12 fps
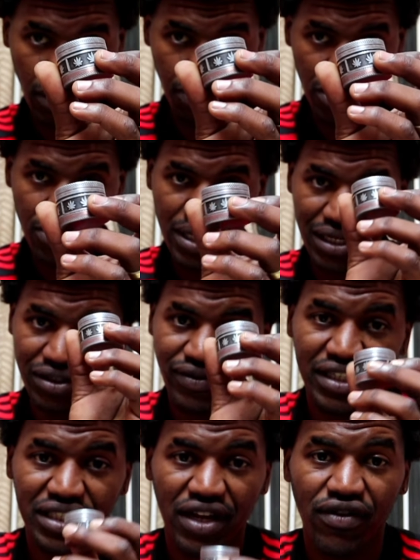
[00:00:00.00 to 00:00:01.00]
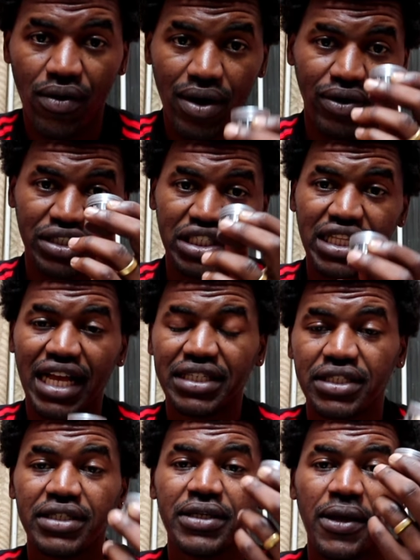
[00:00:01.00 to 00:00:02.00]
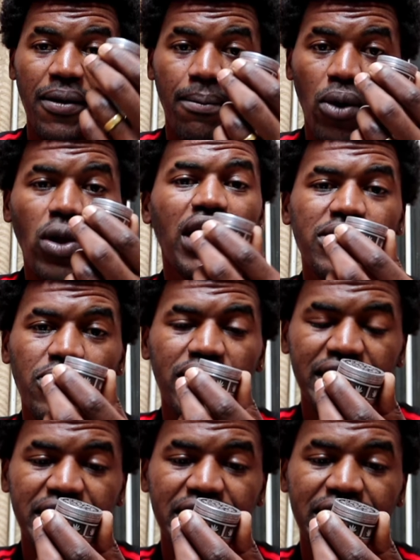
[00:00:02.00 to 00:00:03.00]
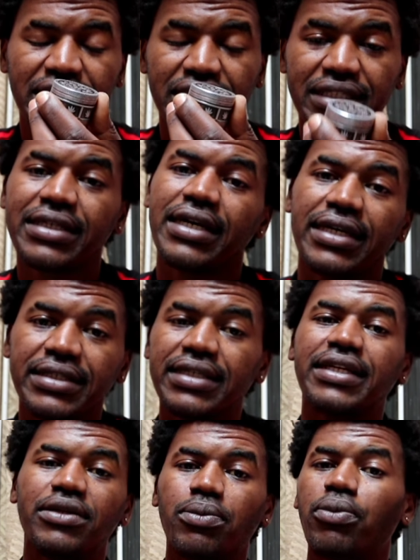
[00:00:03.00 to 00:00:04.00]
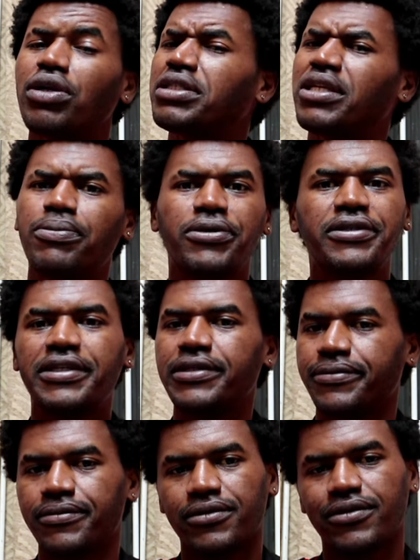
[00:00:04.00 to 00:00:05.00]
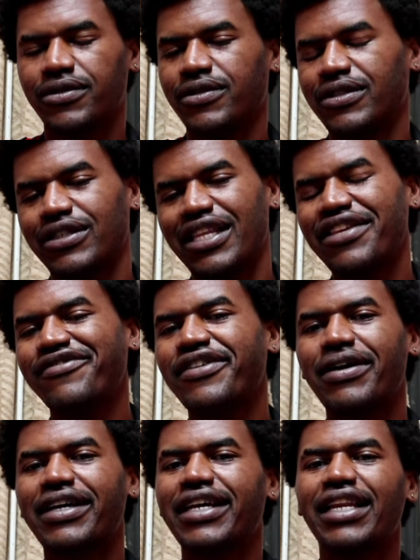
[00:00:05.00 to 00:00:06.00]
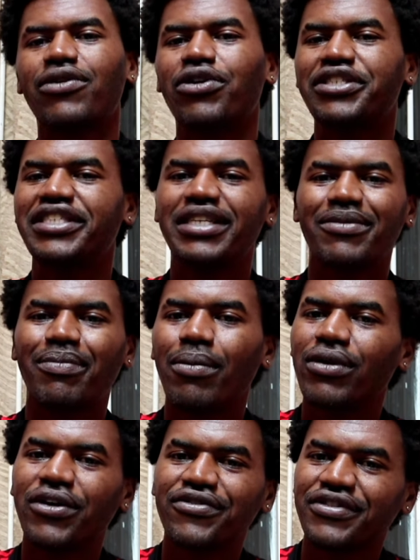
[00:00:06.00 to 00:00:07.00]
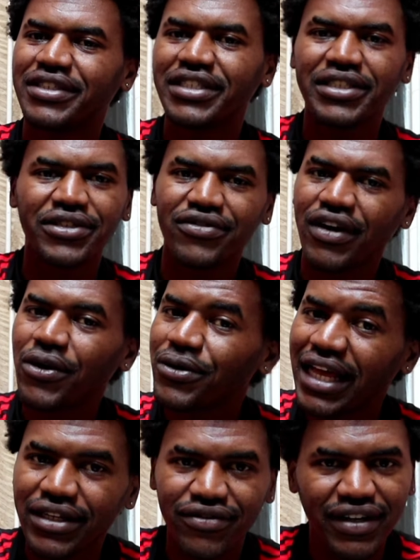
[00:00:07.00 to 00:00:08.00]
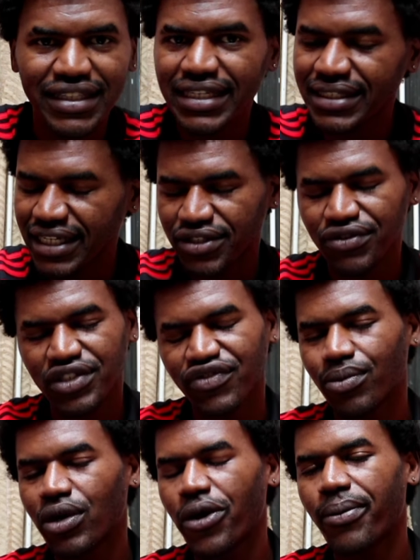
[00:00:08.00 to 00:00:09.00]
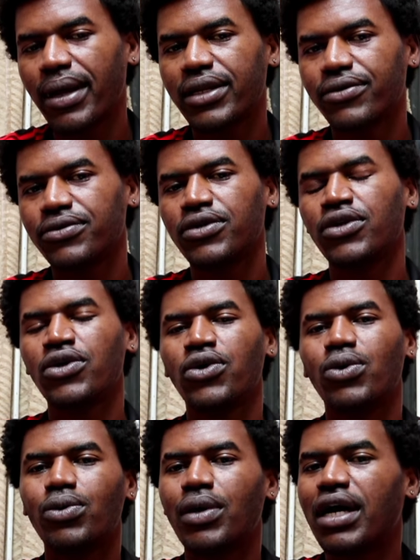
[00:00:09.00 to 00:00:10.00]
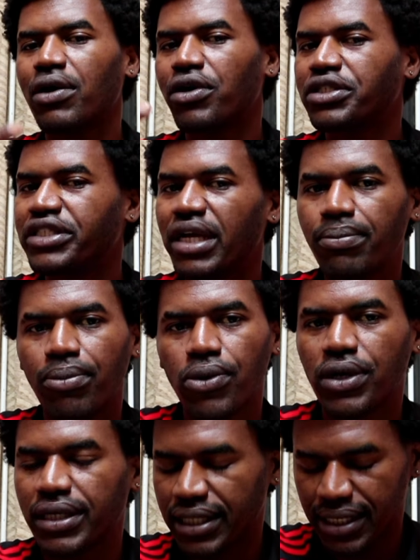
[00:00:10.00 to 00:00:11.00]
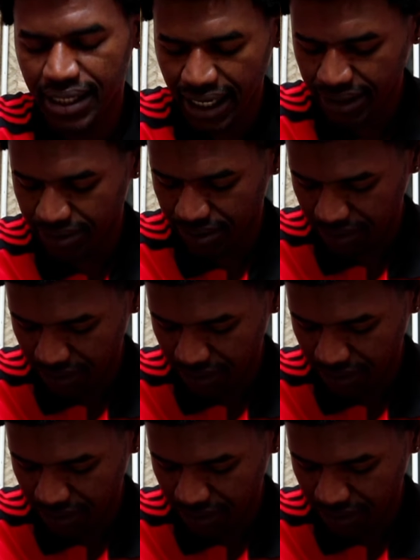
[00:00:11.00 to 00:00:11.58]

Primeiro você vai chavar uma quantidade boladona de, de ganja, né? Não pode ser pouquinho. Nem vem com aquela cotinha pra balão fininho que não vai rolar, não vai dar certo se você for bolar um balão com uma cotinha pouca, tá ligado?